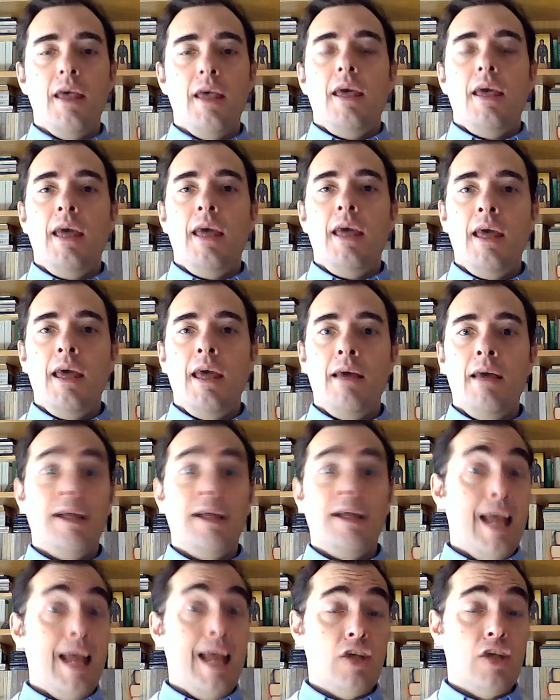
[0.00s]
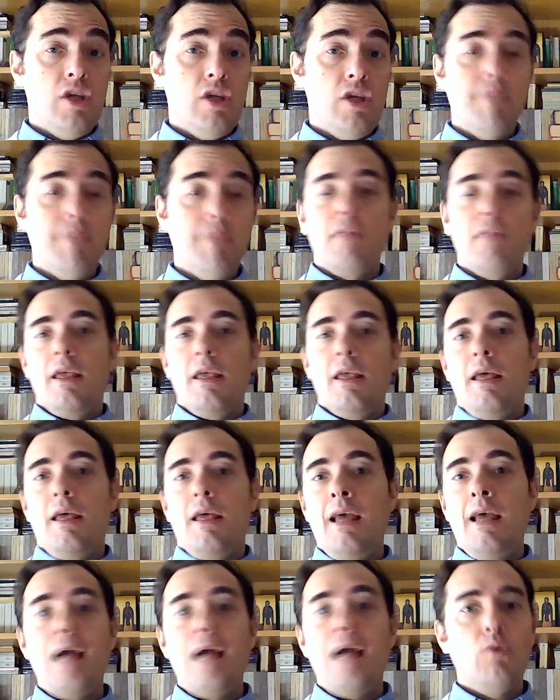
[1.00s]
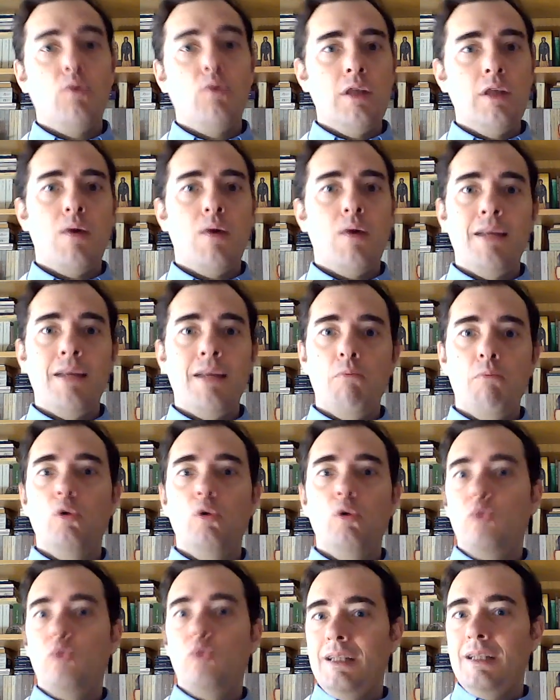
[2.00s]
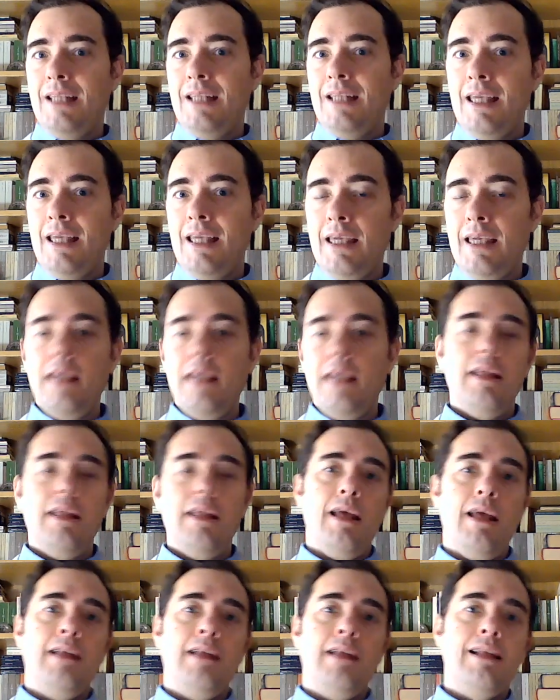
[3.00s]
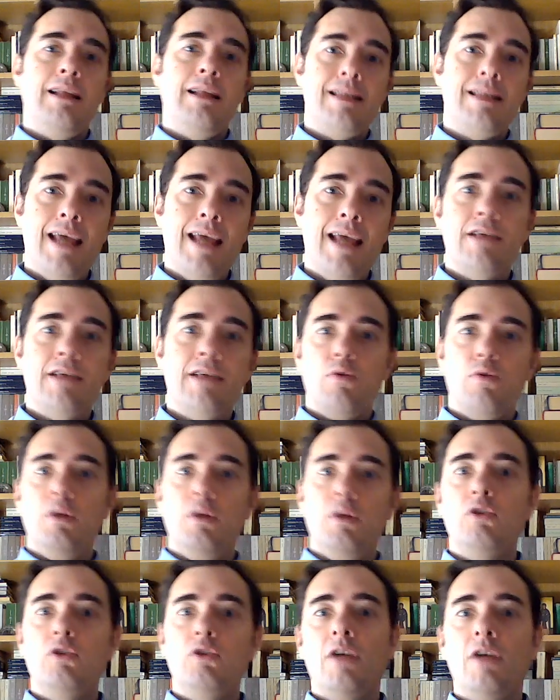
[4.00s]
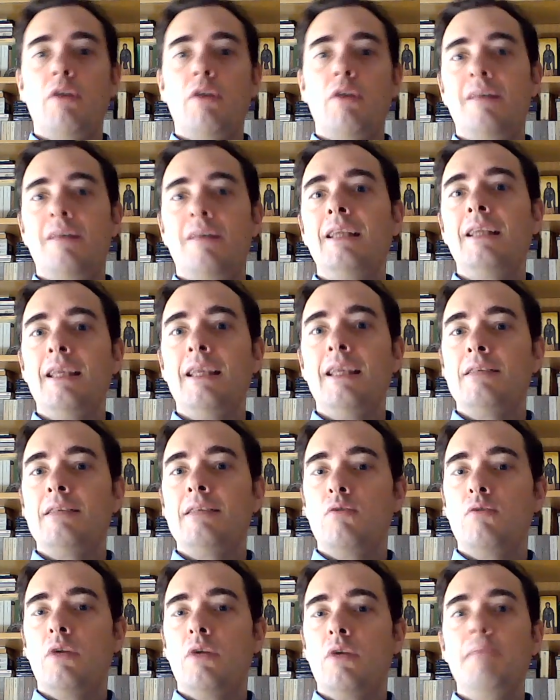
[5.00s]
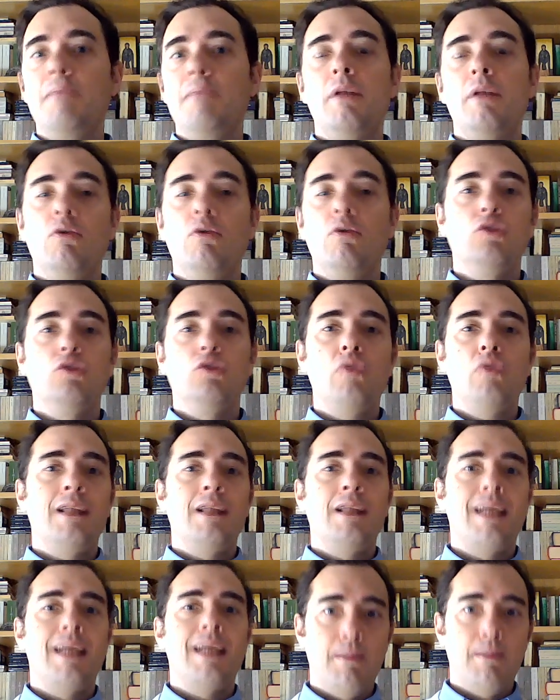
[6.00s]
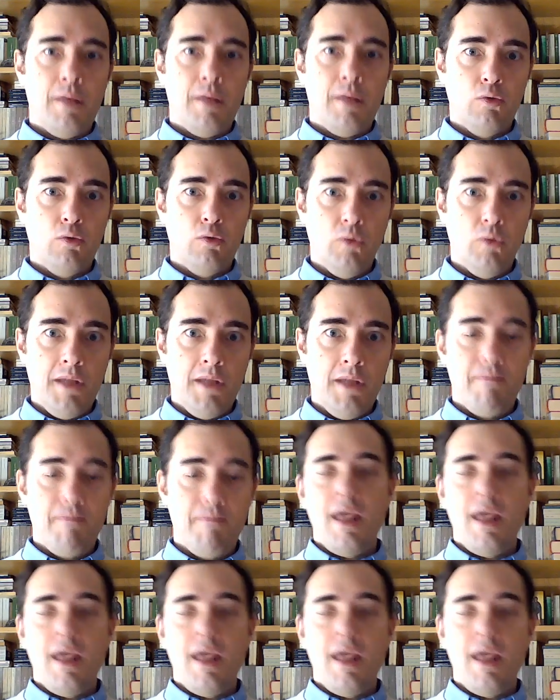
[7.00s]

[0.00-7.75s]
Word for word: eh, greci, eh, alcuni dei quali molto antichi, eh, del VI-V secolo a.C., che per noi sono andati perduti.